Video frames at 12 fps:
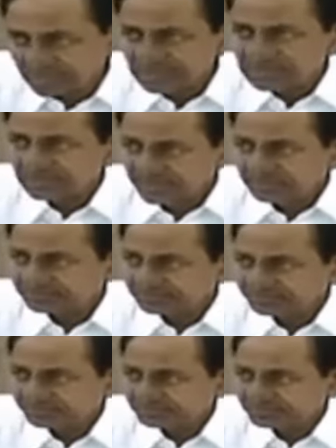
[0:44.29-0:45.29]
మన దేశమే
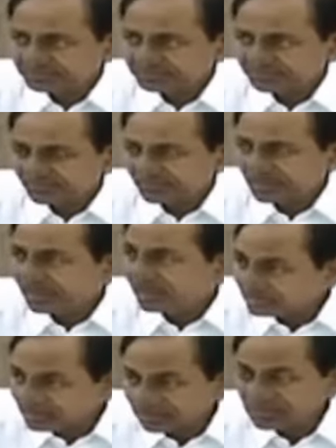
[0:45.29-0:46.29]

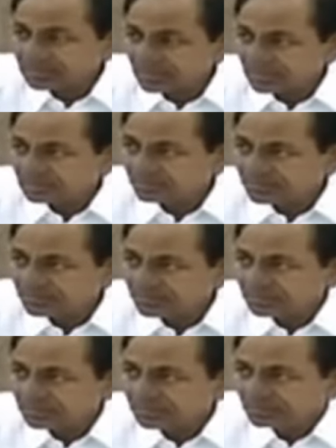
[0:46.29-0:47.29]
ఇతర దేశాలు అట్లుంటే
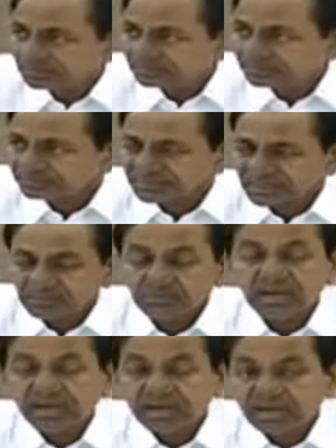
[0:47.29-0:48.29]

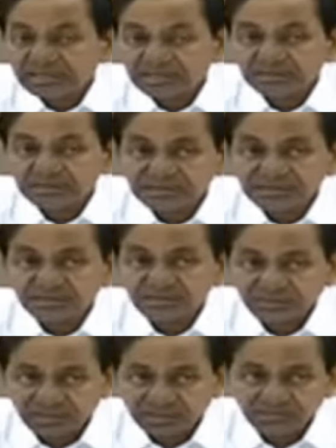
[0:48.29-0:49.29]
మహారాష్ట్ర నుంచి
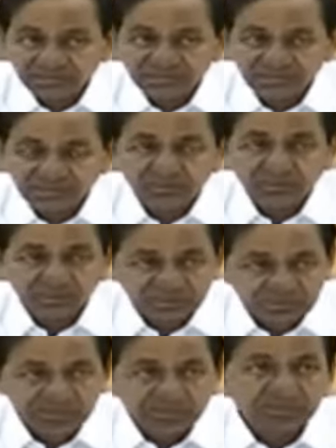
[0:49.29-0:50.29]
ఈరోజు వార్త వచ్చింది
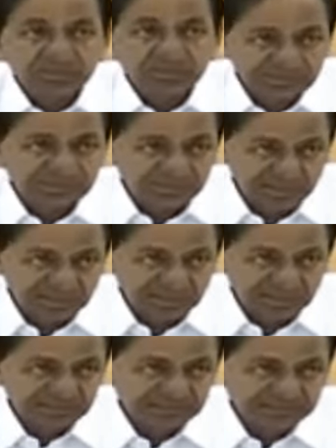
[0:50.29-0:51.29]
ఒక్కరోజే పదకొండు మంది చచ్చిపోయినారు
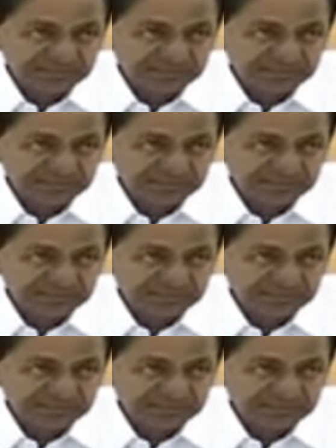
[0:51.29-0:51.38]
అక్కడ